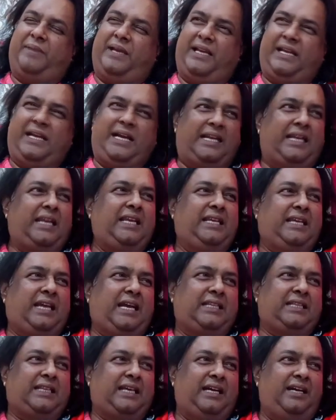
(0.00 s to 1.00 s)
मैंने गाना
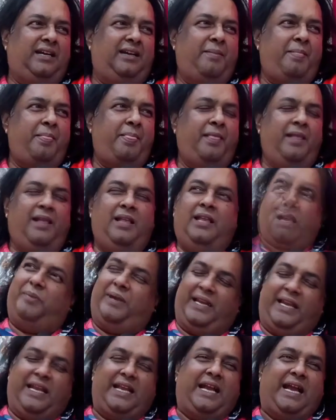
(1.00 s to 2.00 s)
लिखा था तो
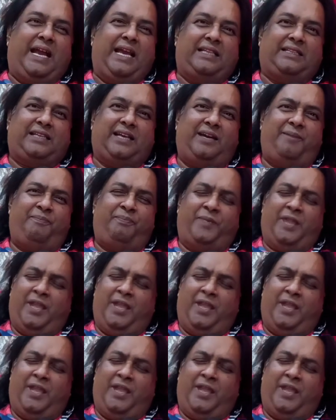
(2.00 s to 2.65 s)
मैंने गाया था